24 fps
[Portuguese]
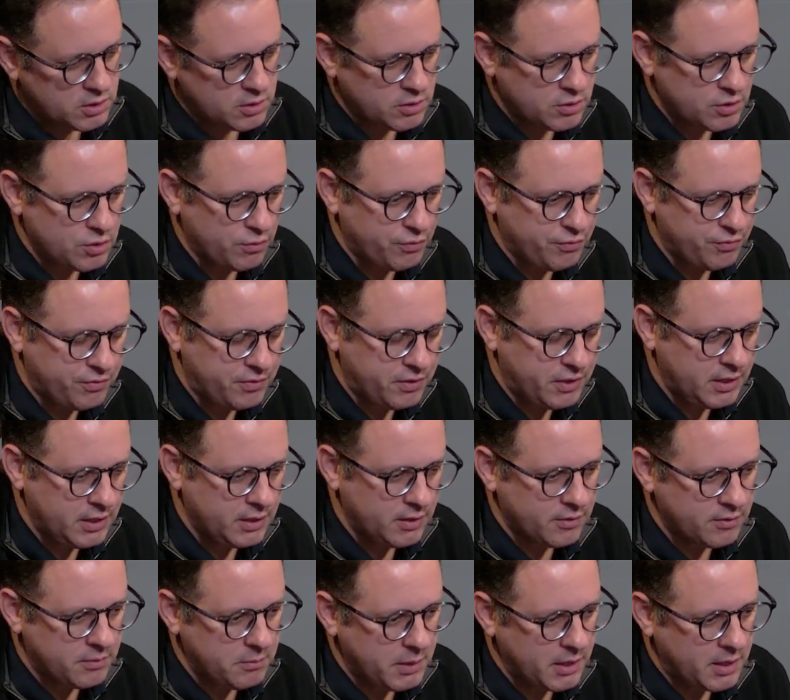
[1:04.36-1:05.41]
de, de,
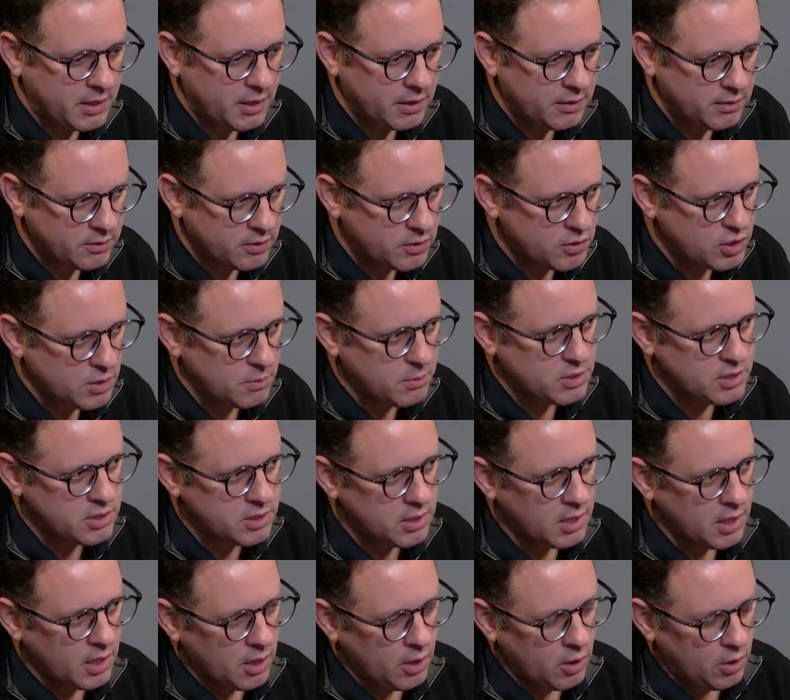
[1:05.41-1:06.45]
oficinas e mecânicas a gente chama
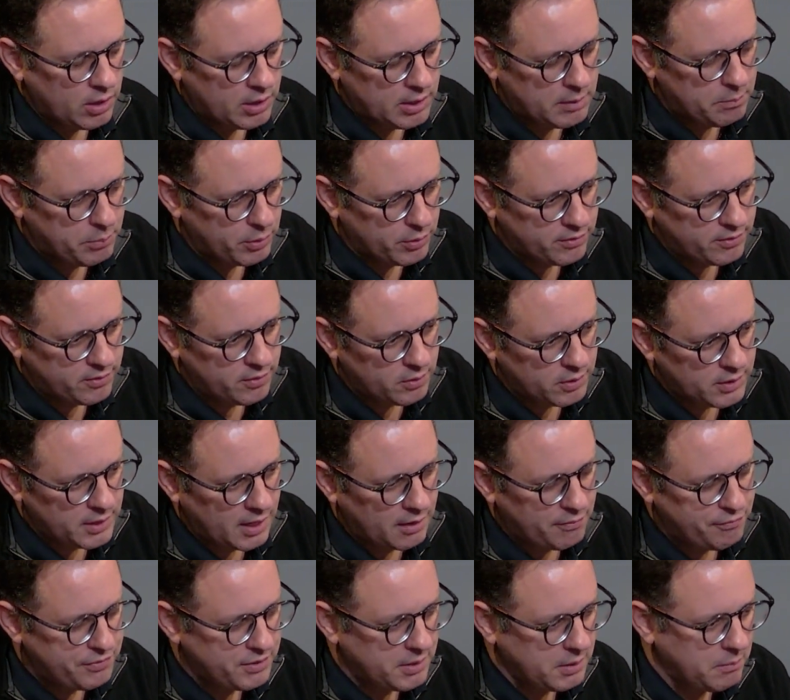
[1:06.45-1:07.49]
de reposição e
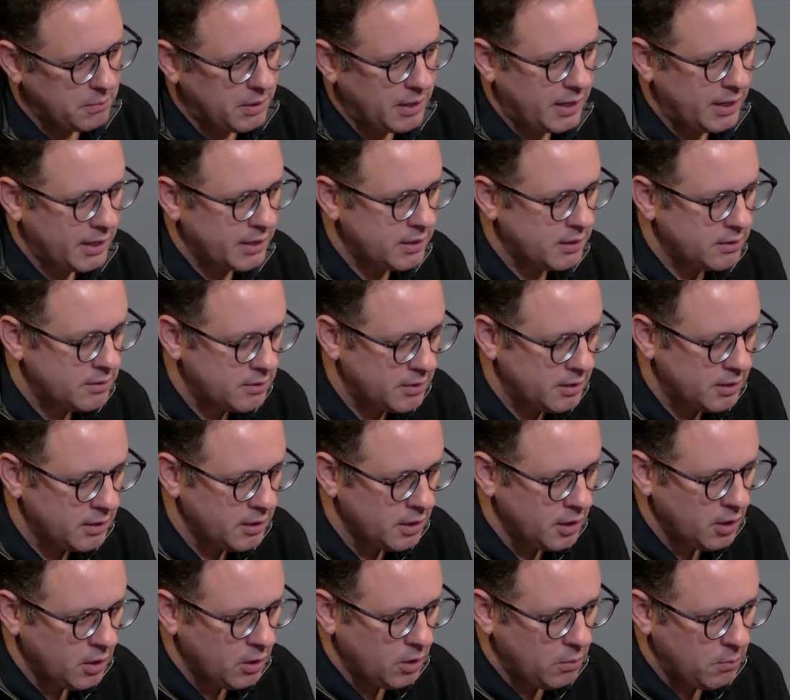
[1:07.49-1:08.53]
aftermarket,
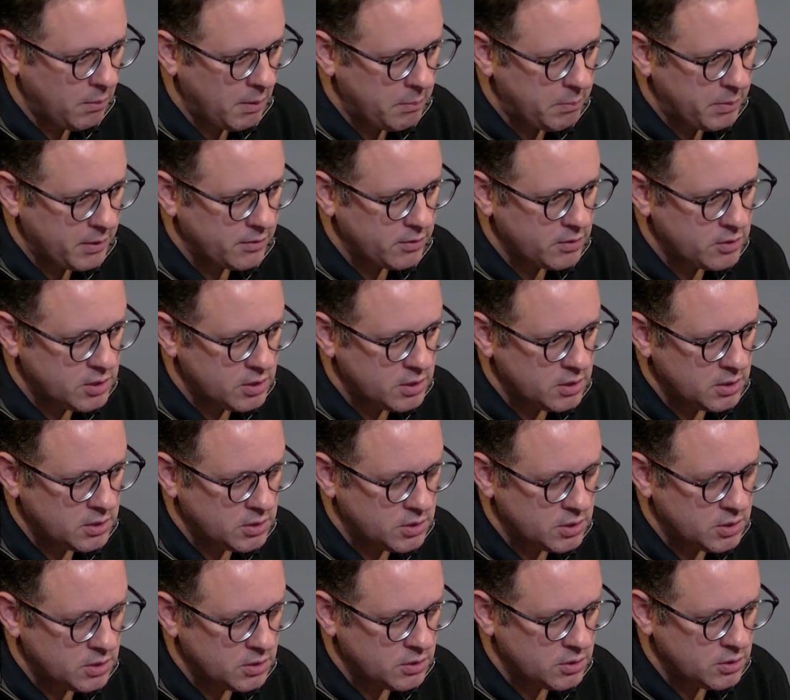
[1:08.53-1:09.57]
né? Uma empresa de,
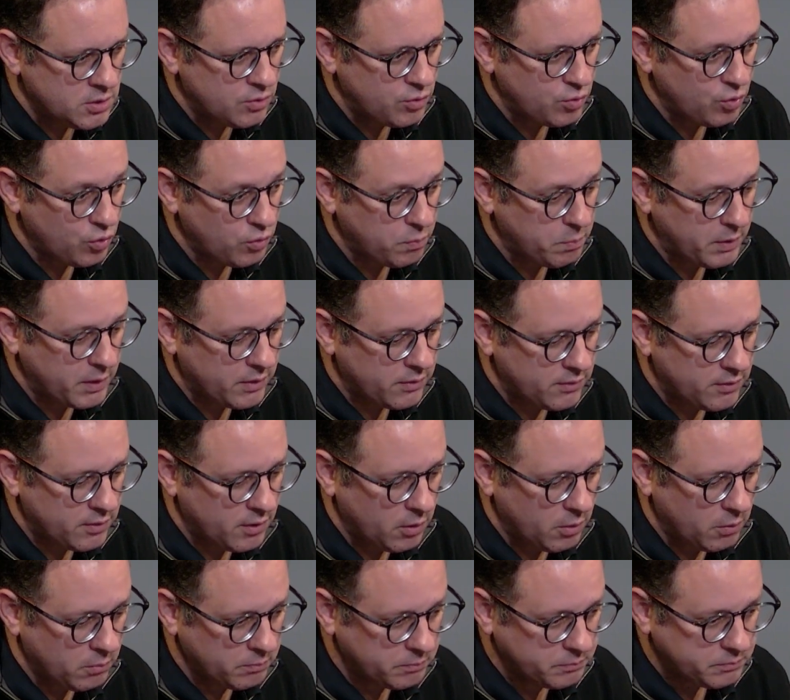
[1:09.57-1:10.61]
de, de
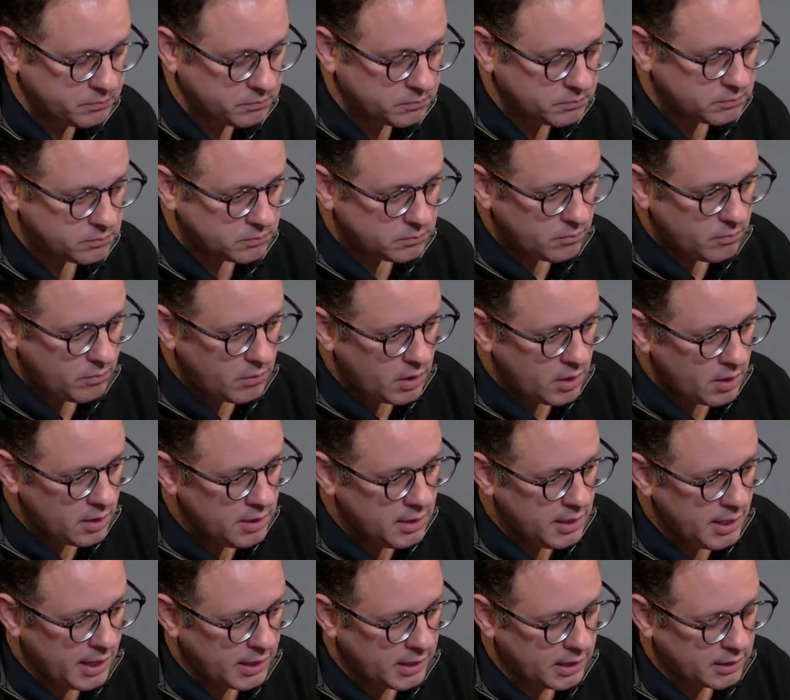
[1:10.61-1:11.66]
suspensão
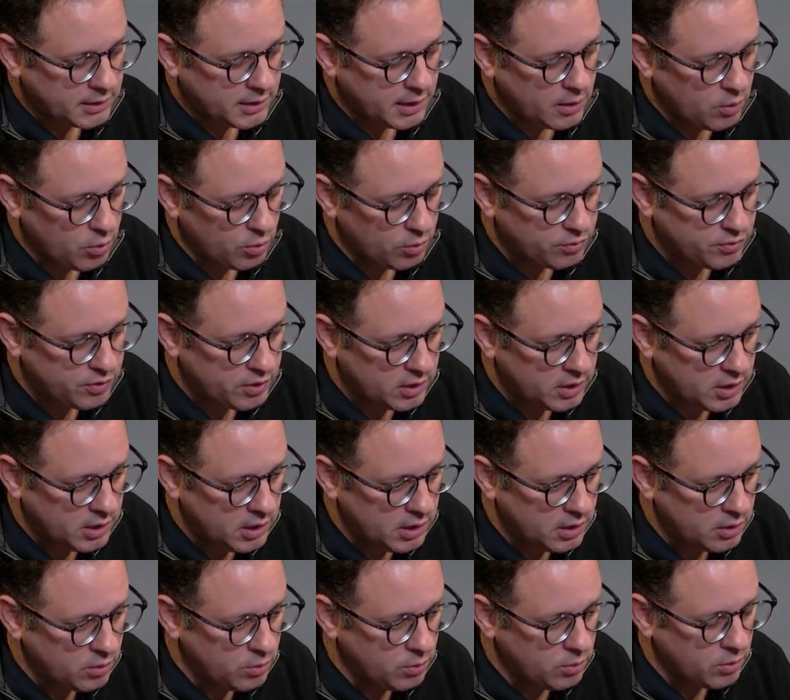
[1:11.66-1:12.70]
e ela tem
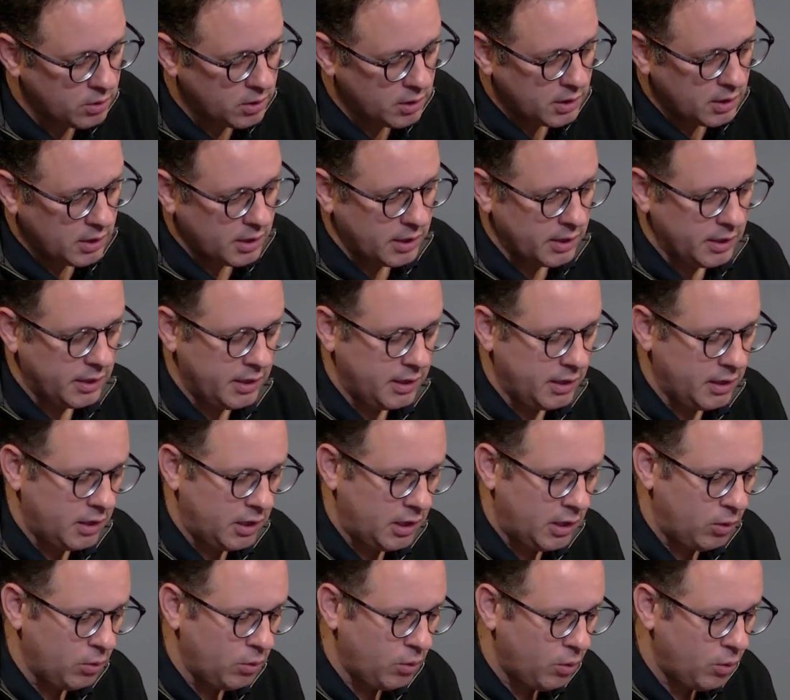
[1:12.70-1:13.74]
conseguido,
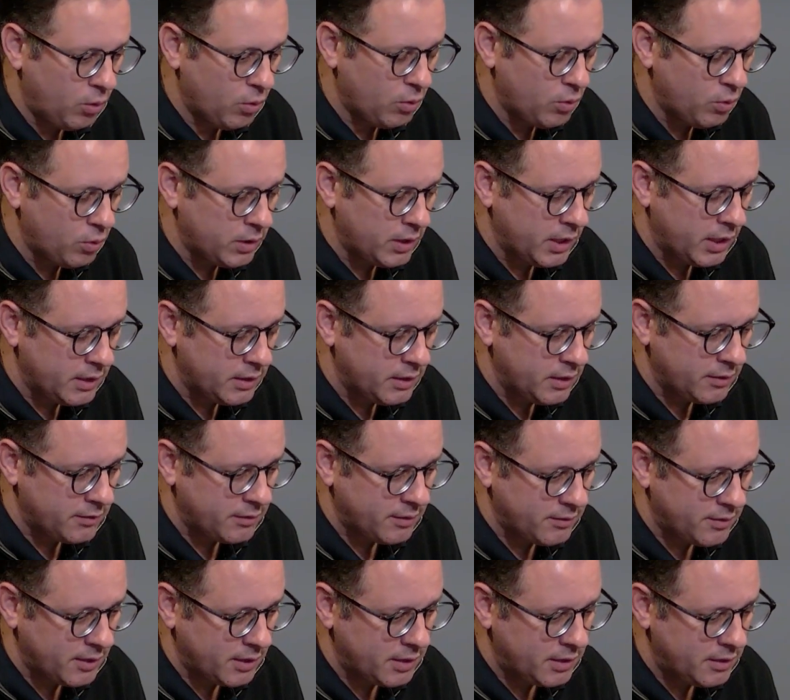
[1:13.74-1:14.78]
é, ao longo né,
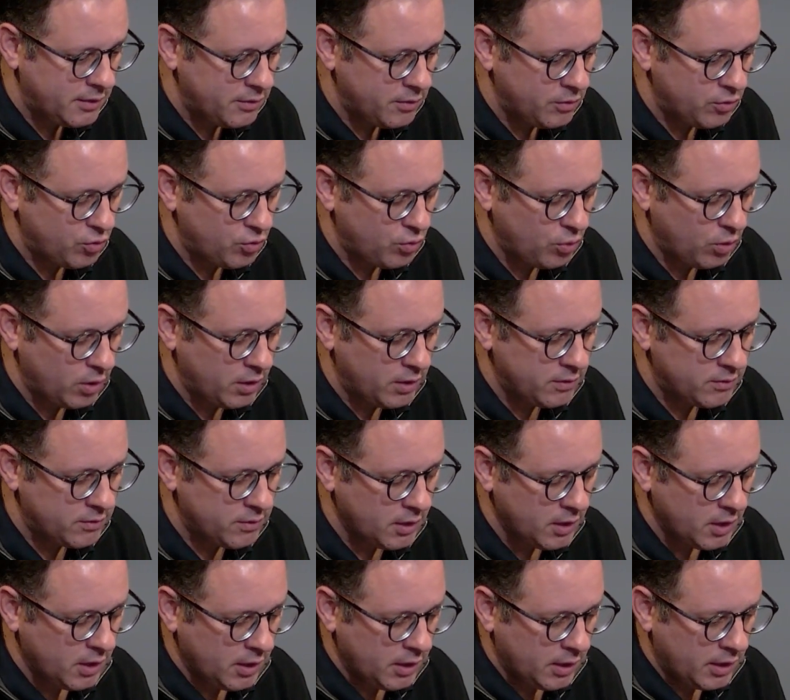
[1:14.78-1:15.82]
dessas
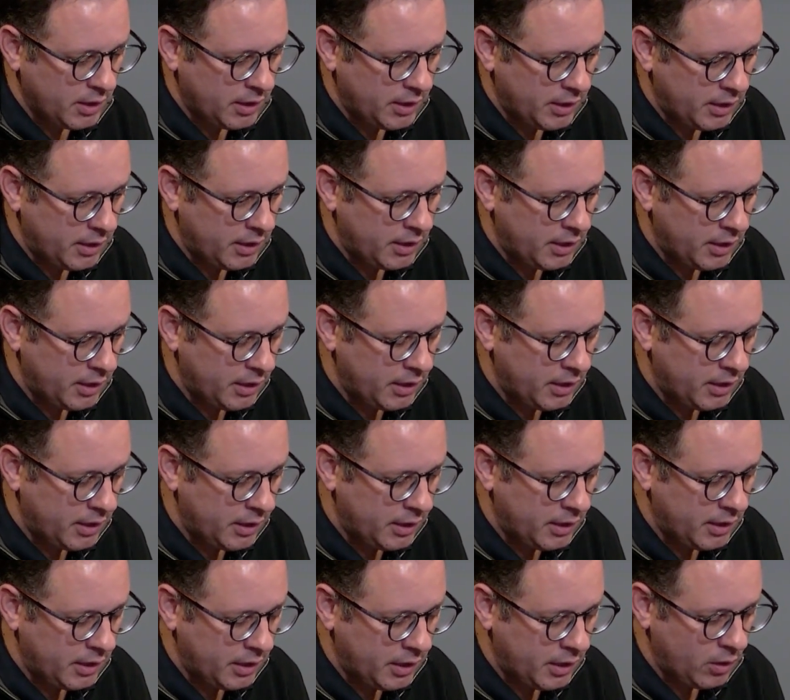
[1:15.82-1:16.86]
aquisições,
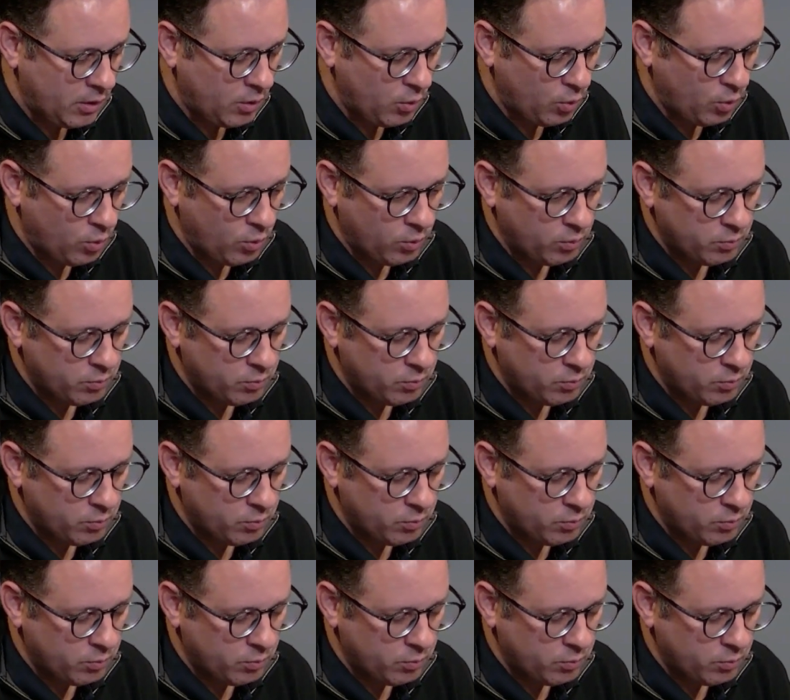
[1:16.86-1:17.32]
é, é,